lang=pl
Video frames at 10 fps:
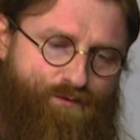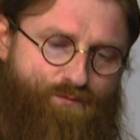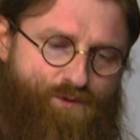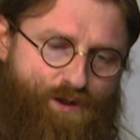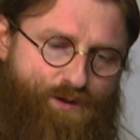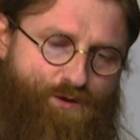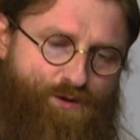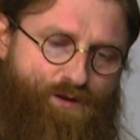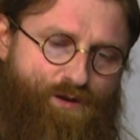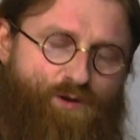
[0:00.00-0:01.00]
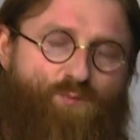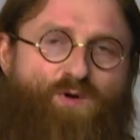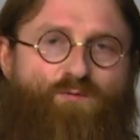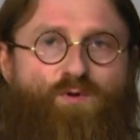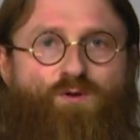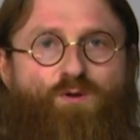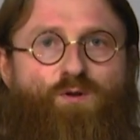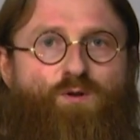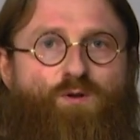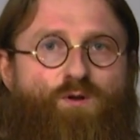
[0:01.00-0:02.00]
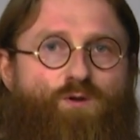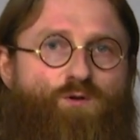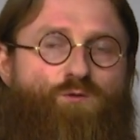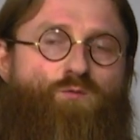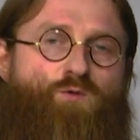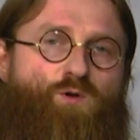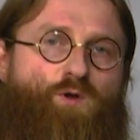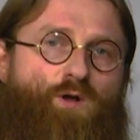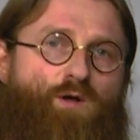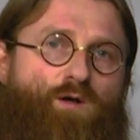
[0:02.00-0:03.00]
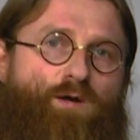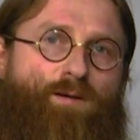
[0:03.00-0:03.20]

tym czasie takich prewencyjnych i słusznie,